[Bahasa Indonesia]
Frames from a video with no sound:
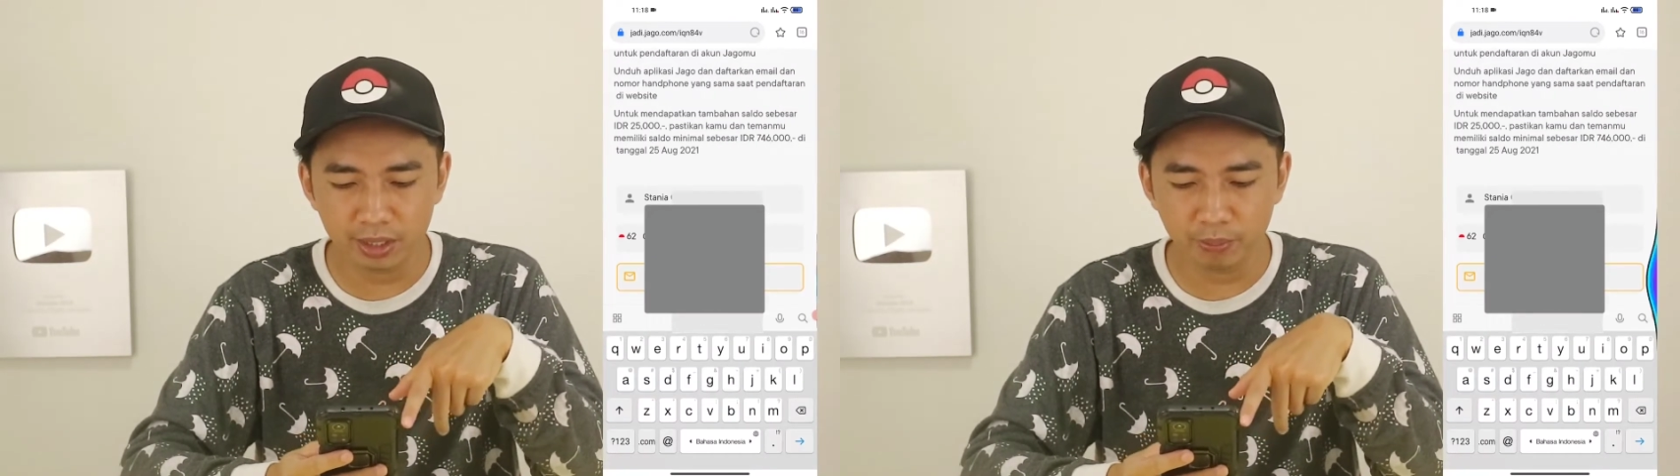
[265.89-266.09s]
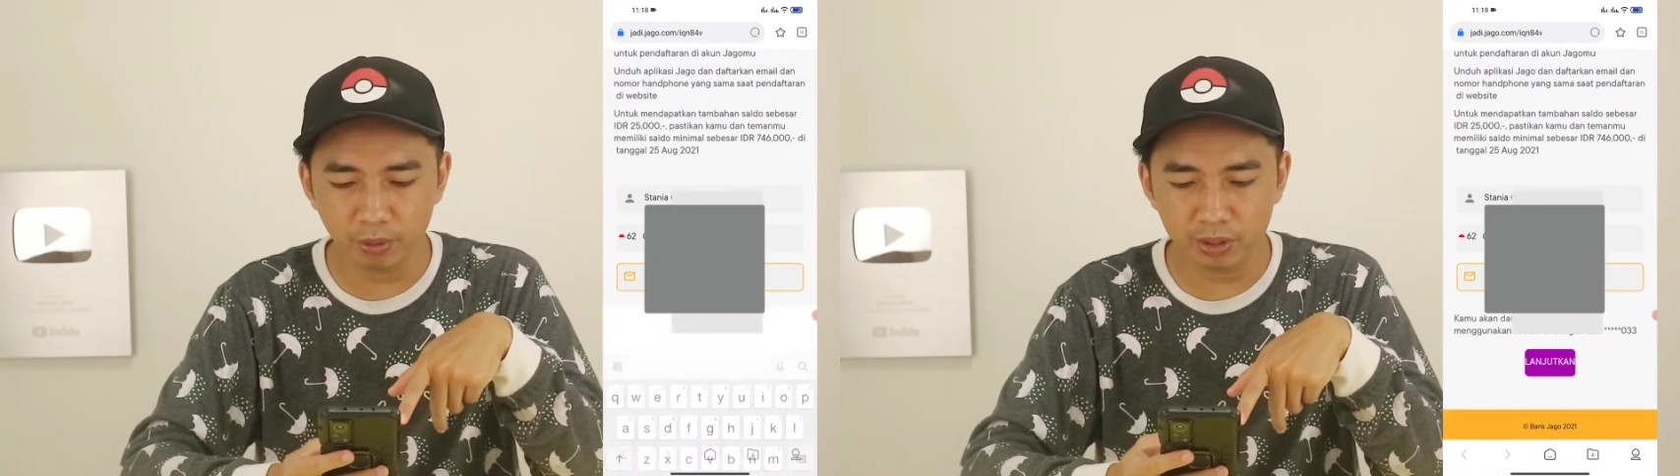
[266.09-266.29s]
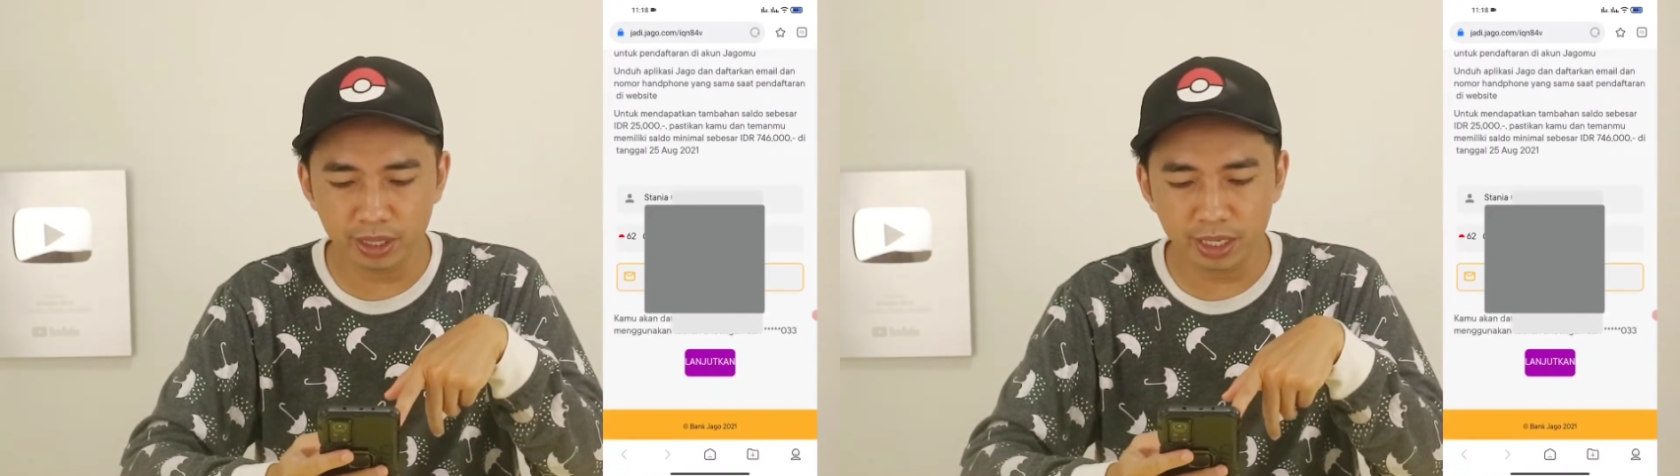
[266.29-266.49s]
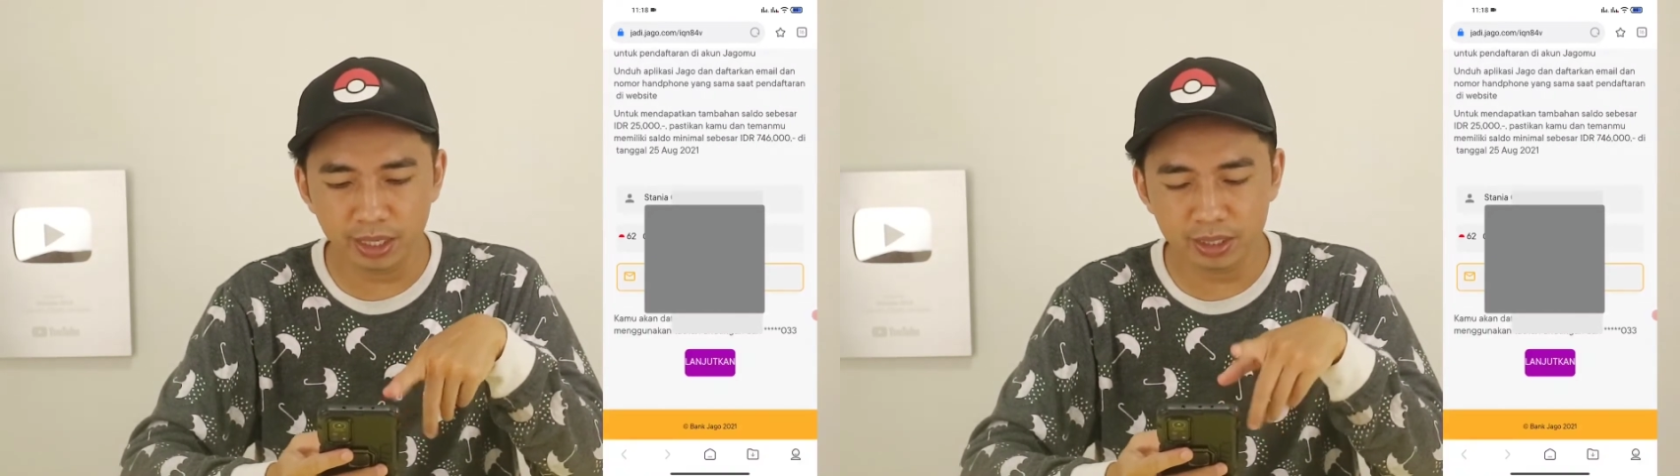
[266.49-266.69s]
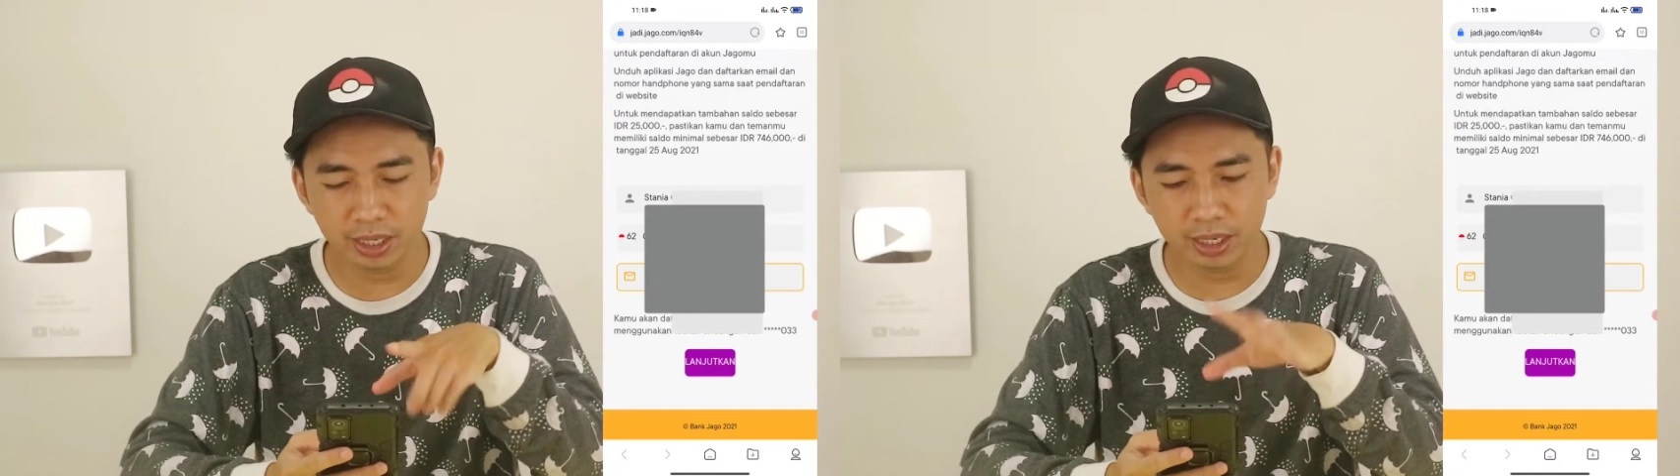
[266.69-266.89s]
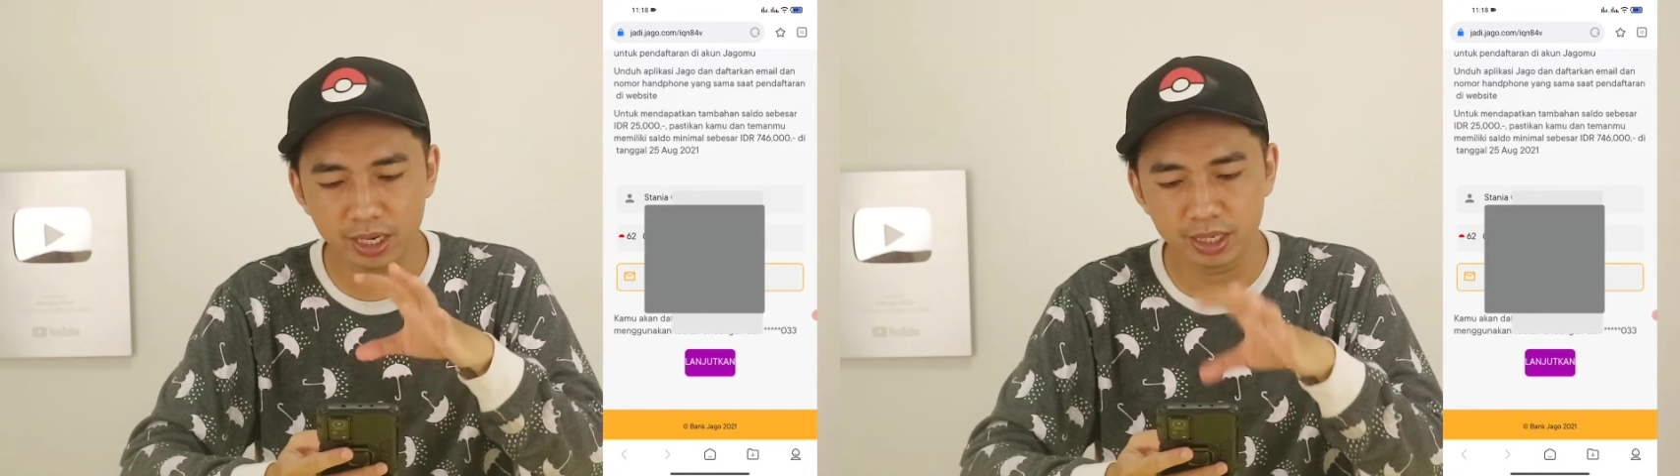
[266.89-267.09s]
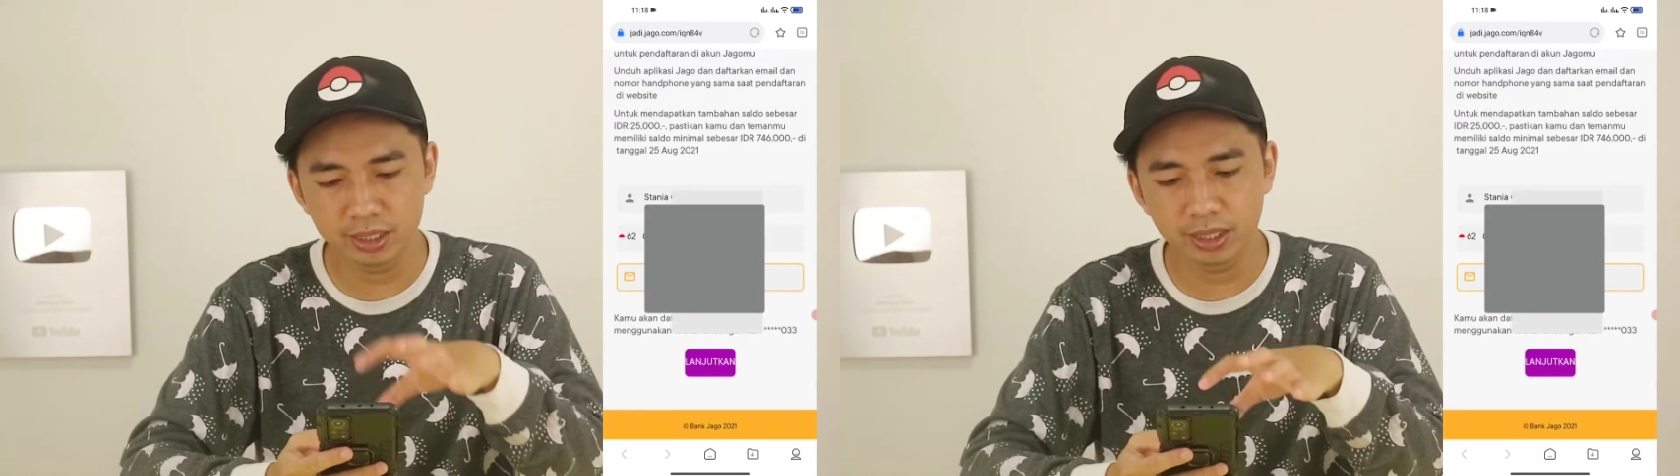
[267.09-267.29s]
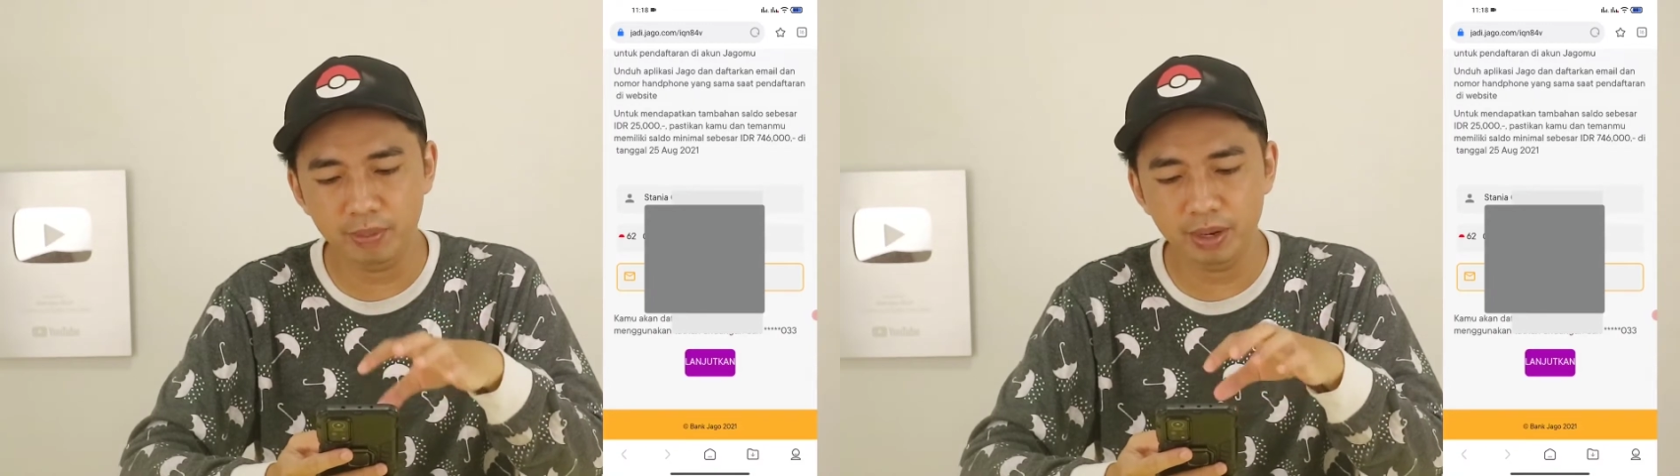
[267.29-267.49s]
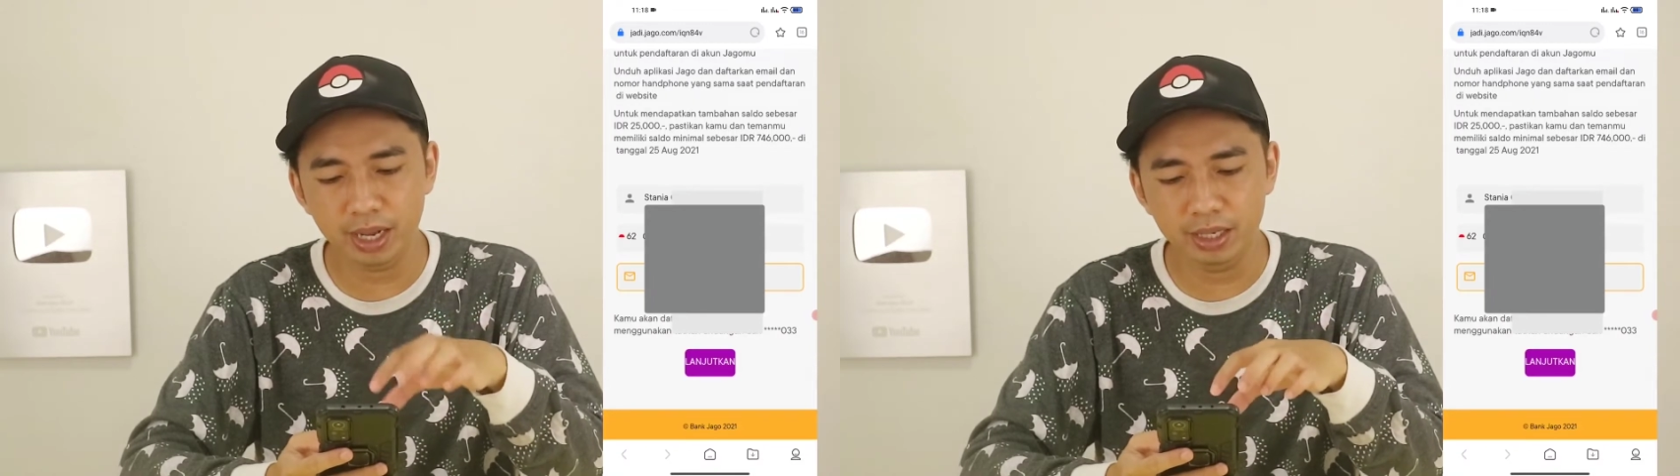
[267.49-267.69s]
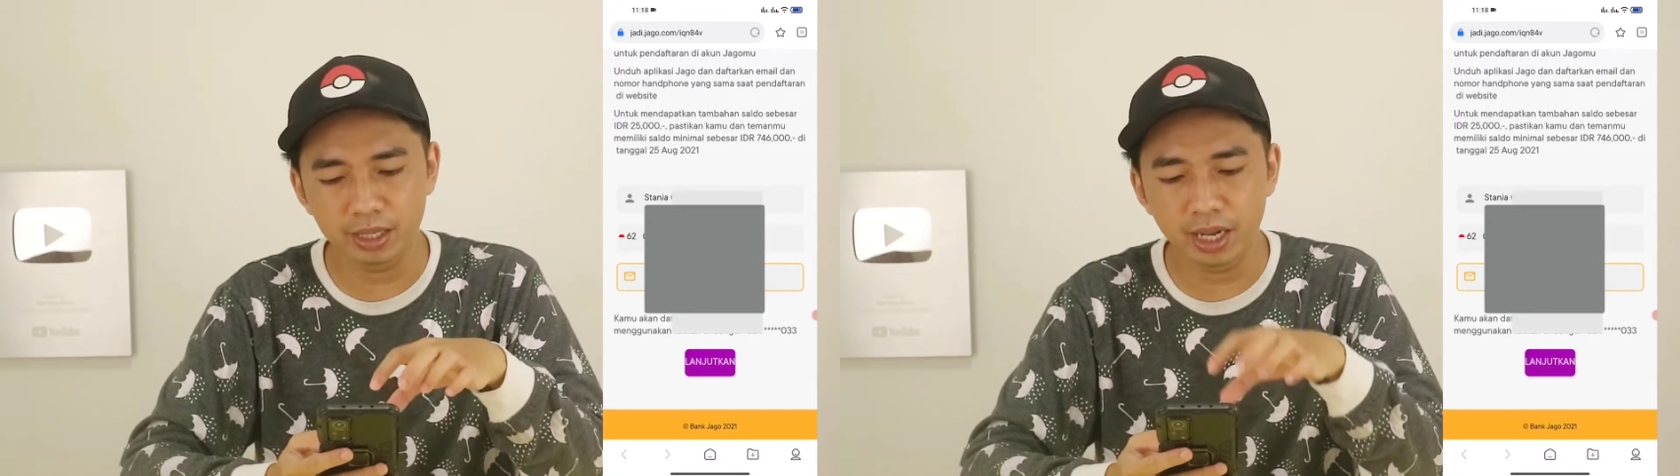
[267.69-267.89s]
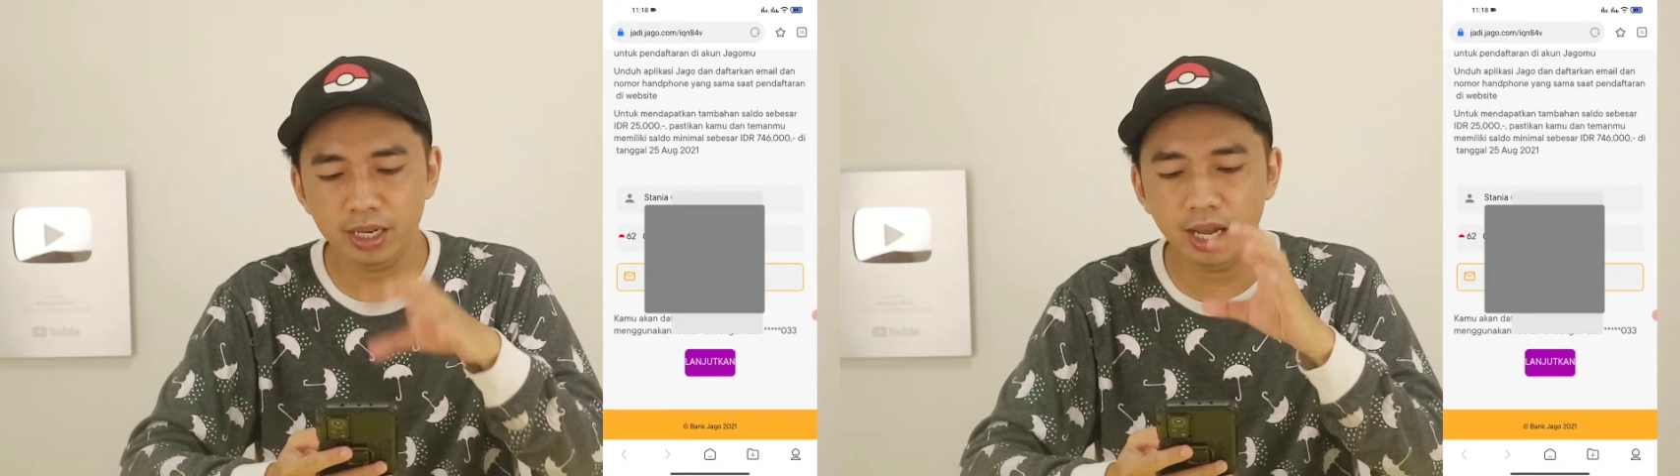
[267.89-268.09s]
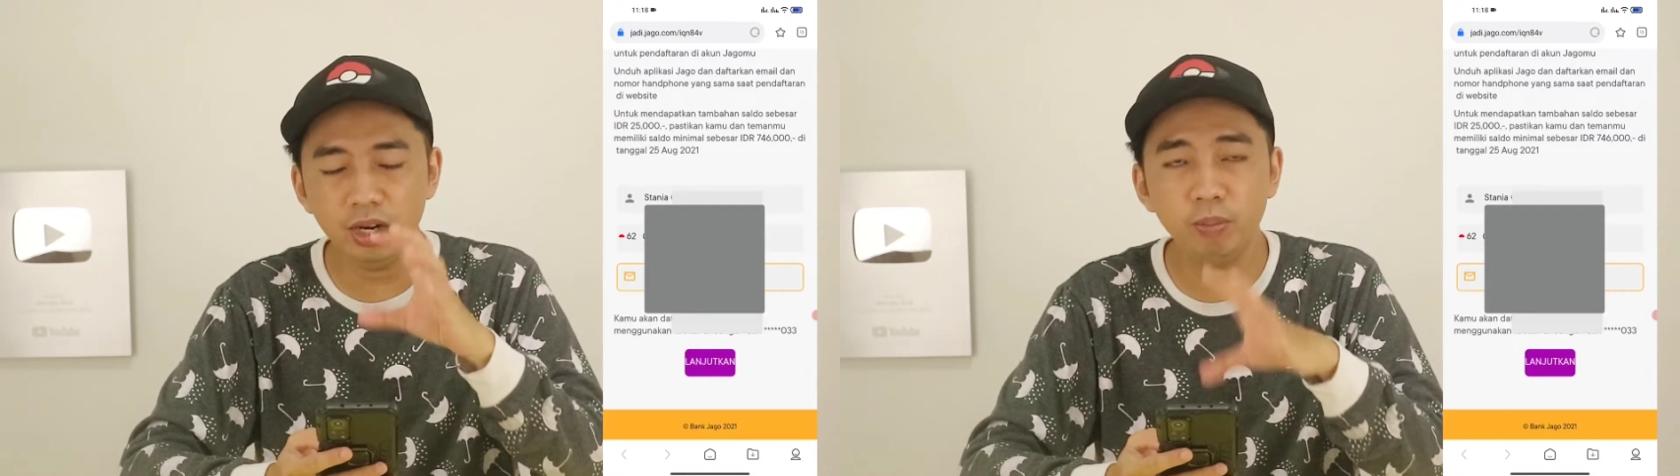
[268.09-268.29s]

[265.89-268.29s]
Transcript: pokoknya kalian silahkan isi nama kalian dan